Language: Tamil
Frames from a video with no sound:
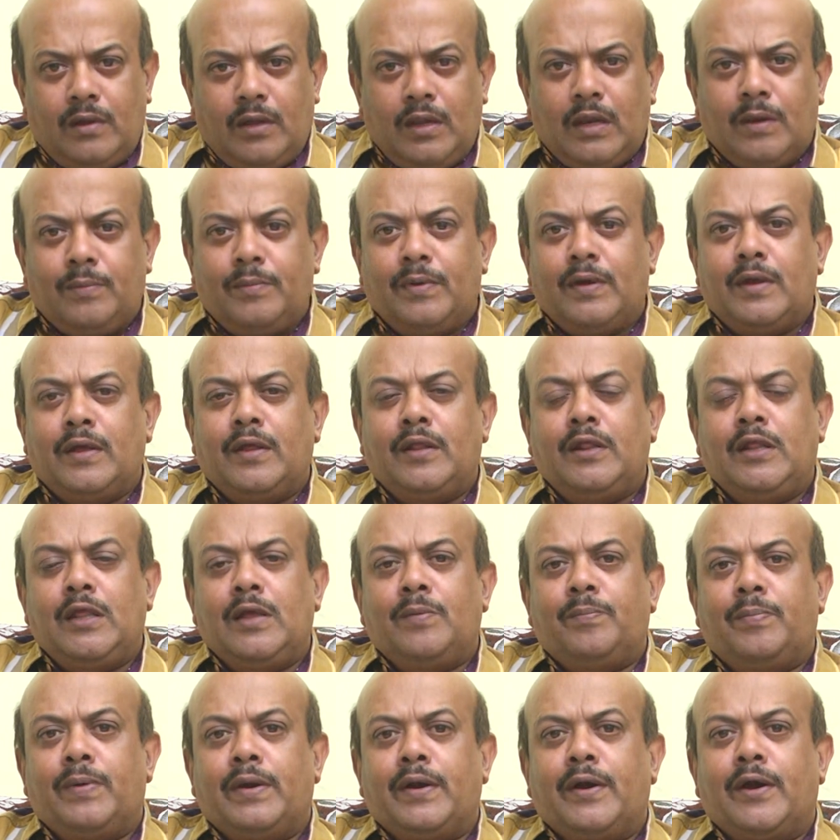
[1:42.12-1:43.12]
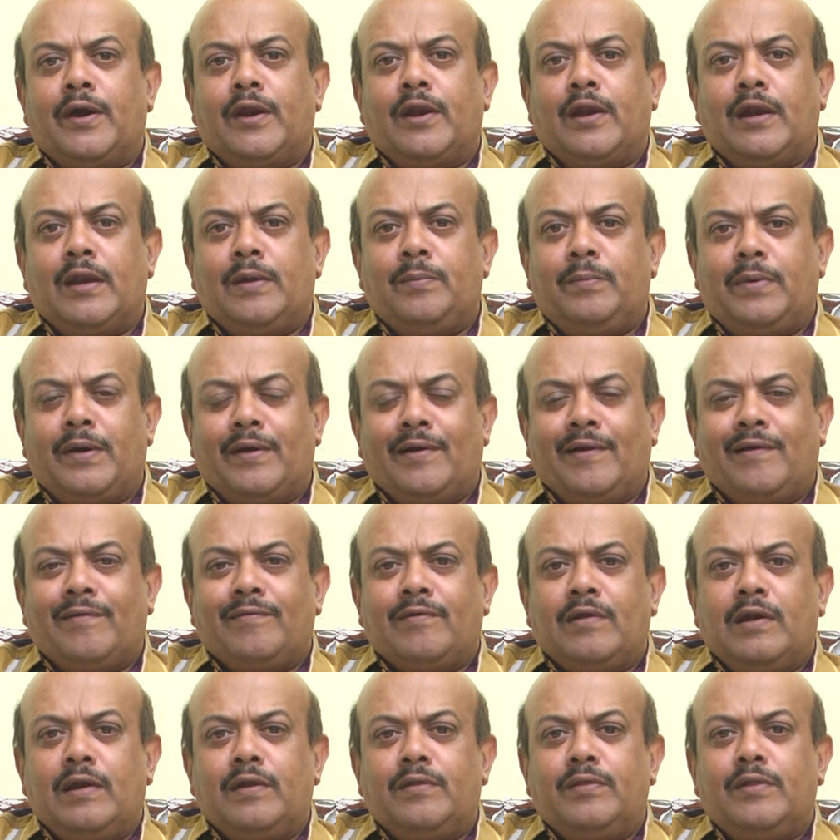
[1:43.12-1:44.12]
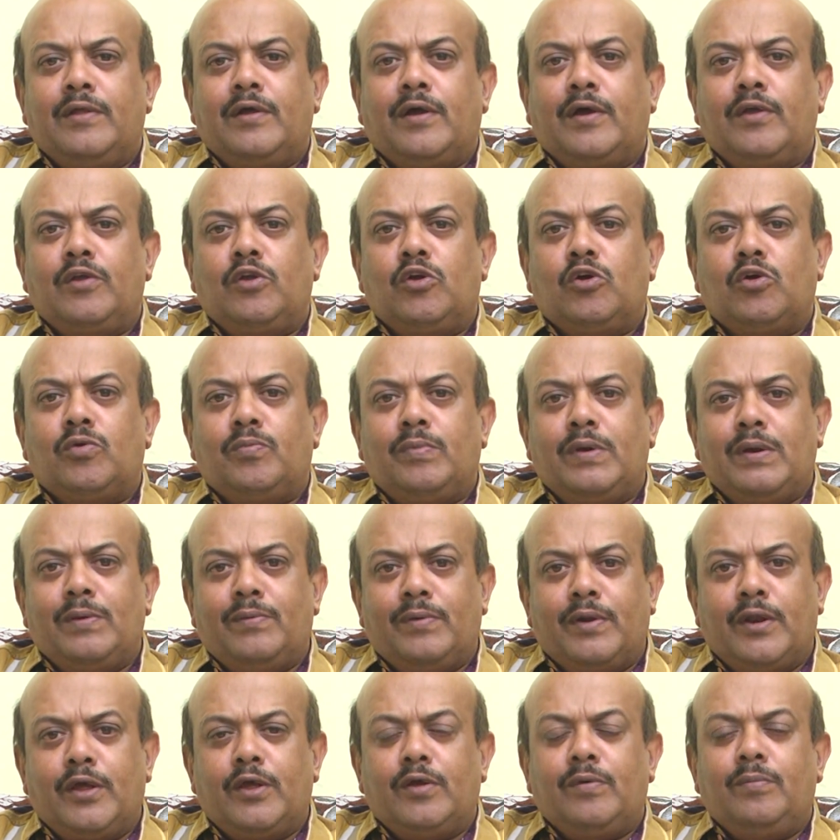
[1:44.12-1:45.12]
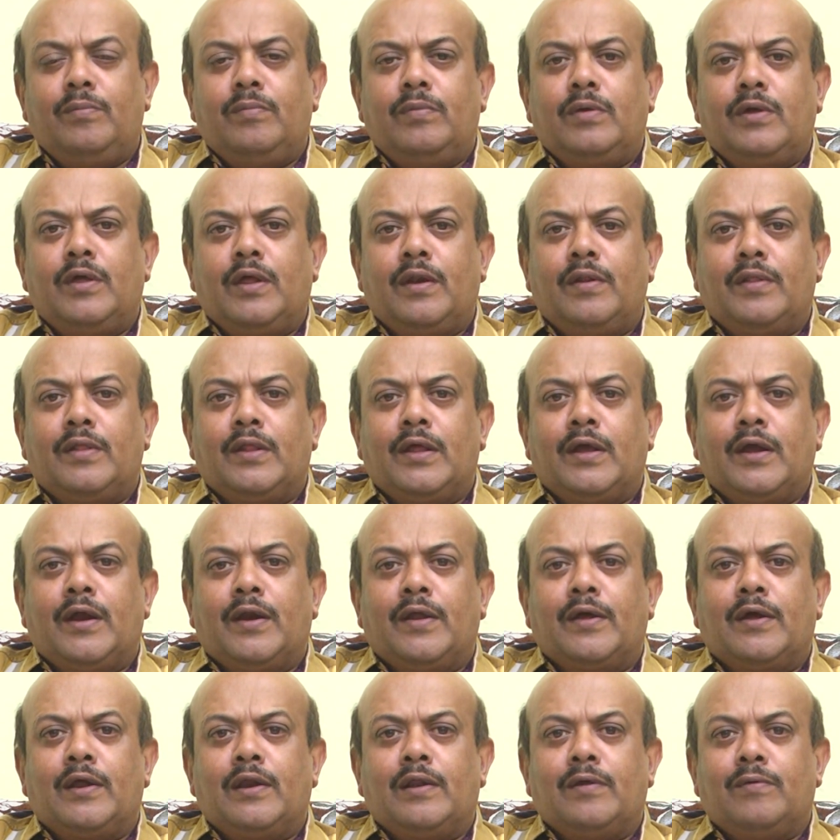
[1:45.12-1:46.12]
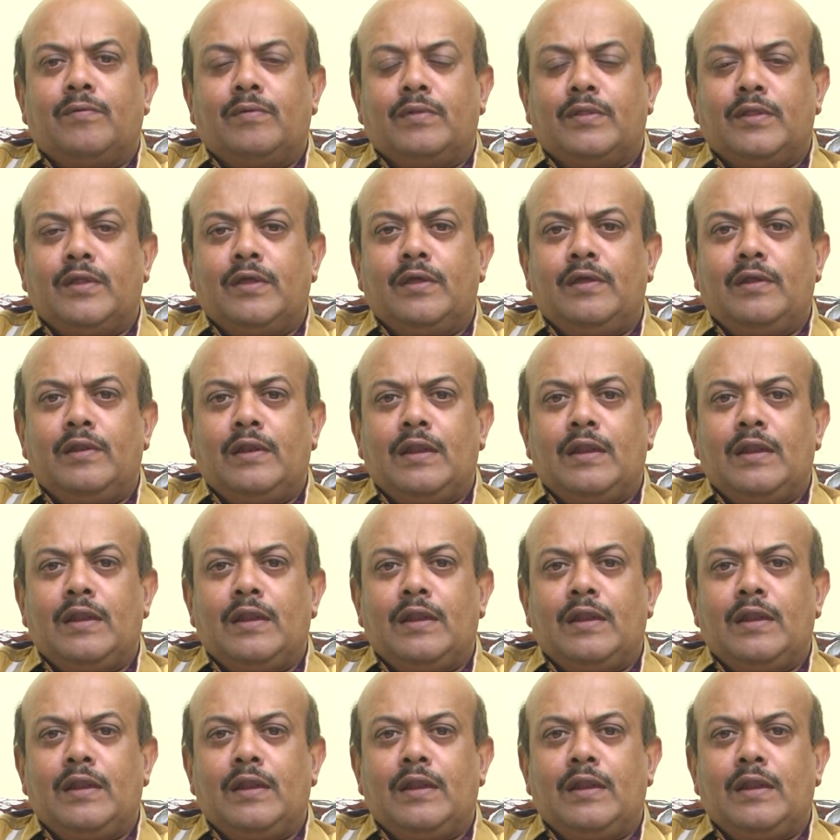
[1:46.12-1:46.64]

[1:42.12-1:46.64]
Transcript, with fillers: நம்ம இந்திய பெருங்கடலில் மடகாஸ்கர்லேருந்து கன்னியாகுமரி வரைக்கும் இருந்த இடங்களுக்கு வந்து